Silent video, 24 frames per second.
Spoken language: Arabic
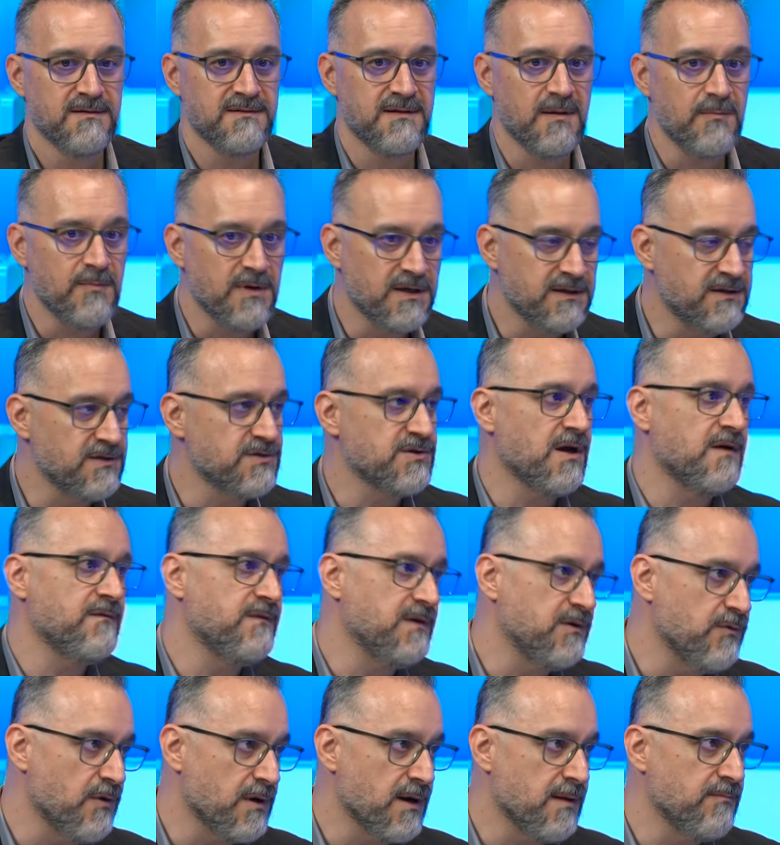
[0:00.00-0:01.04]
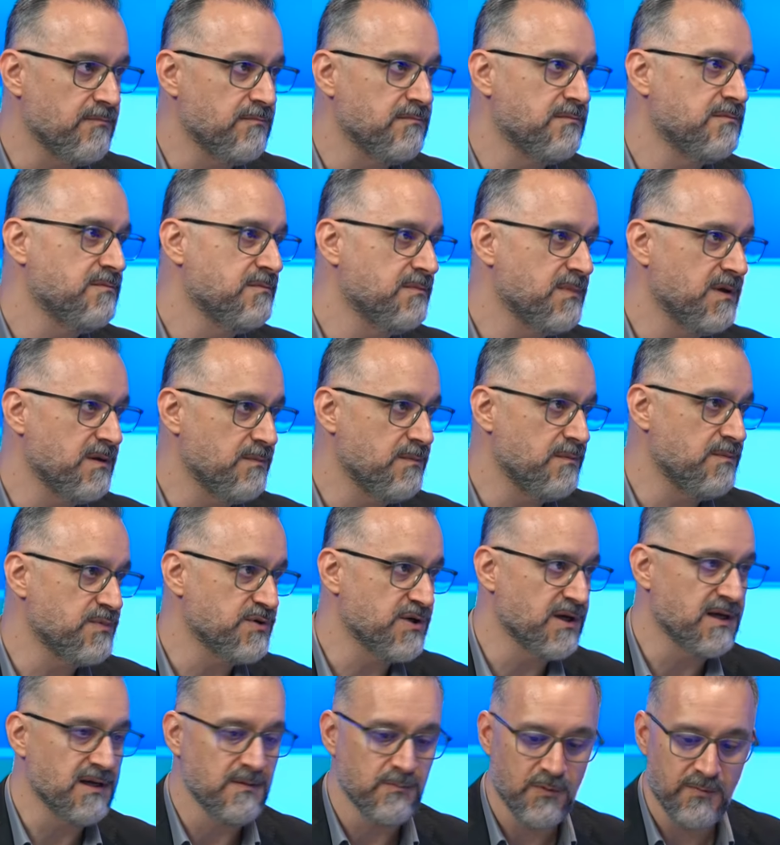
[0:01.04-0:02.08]
تم اكتشاف الورم
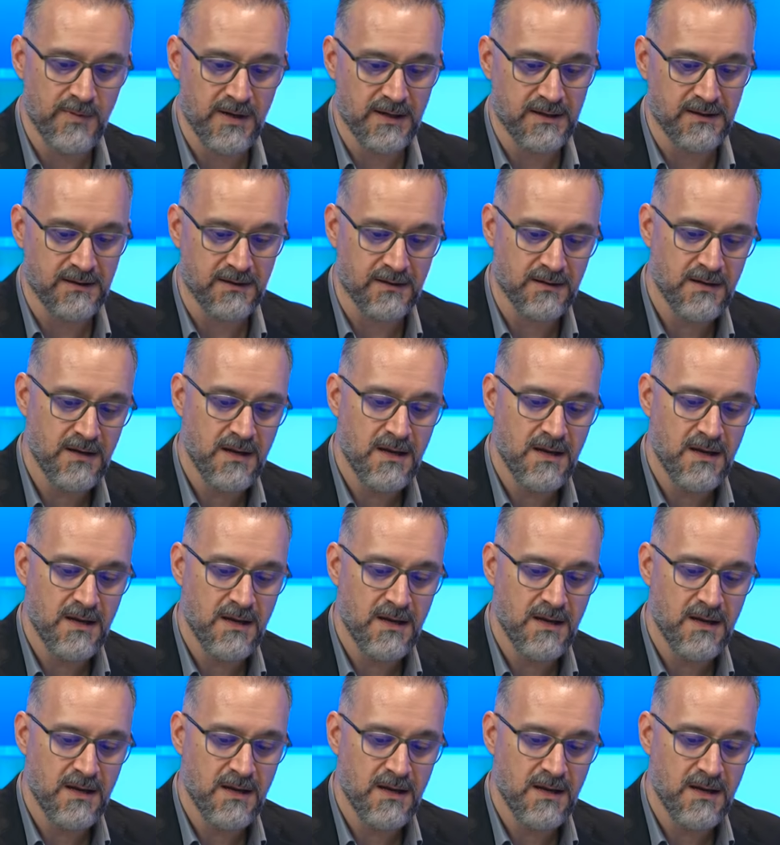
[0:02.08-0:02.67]
بشكل مبكر